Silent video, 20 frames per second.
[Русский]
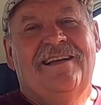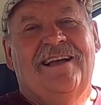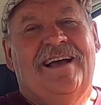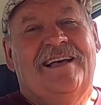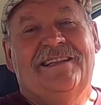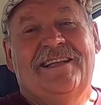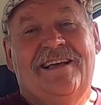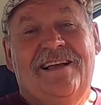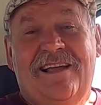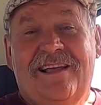
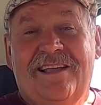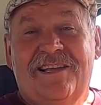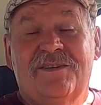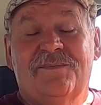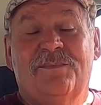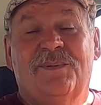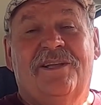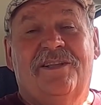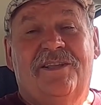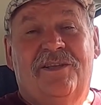она
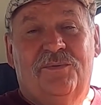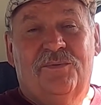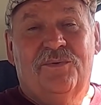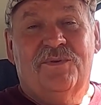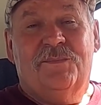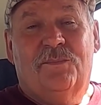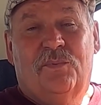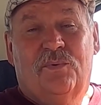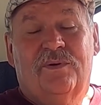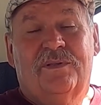Иж-планету
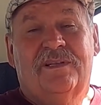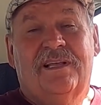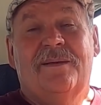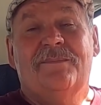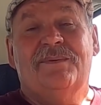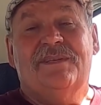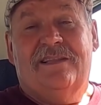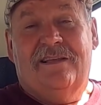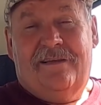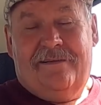спорт
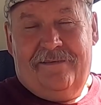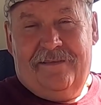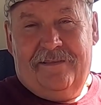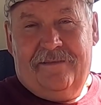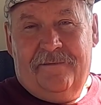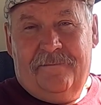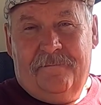обставит.